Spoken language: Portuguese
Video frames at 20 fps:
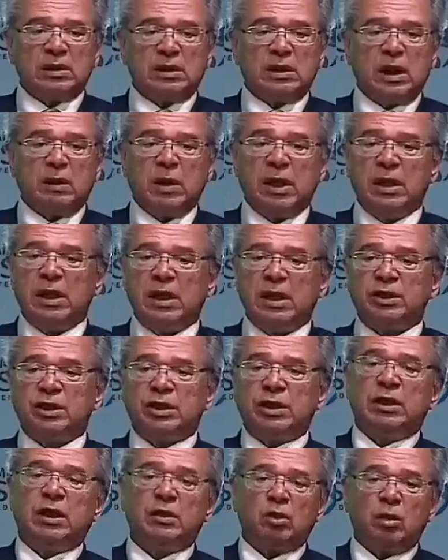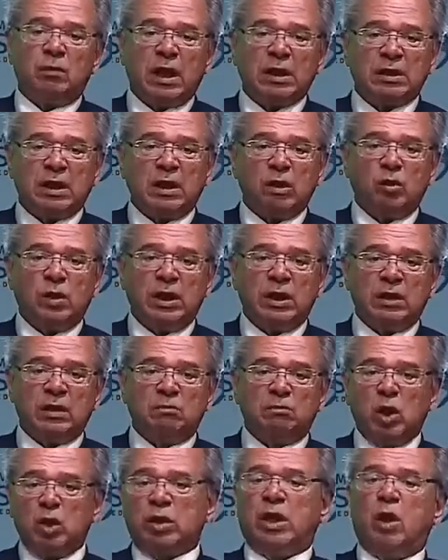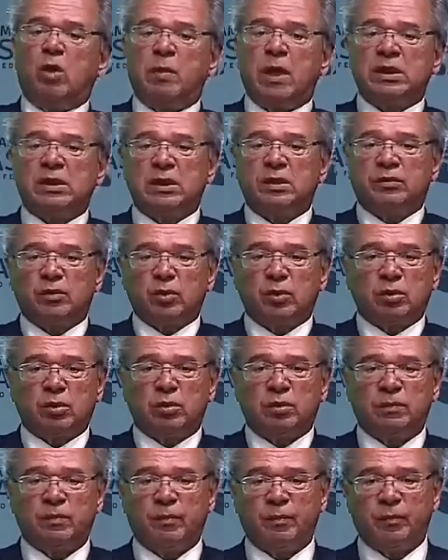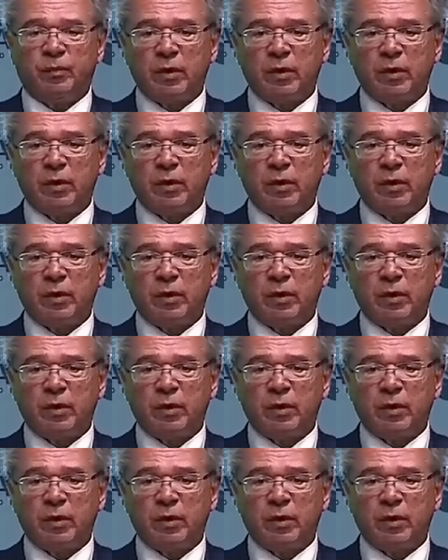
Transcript: se amanhã a China tomar Taiwan, bloquear o Pacífico Sul.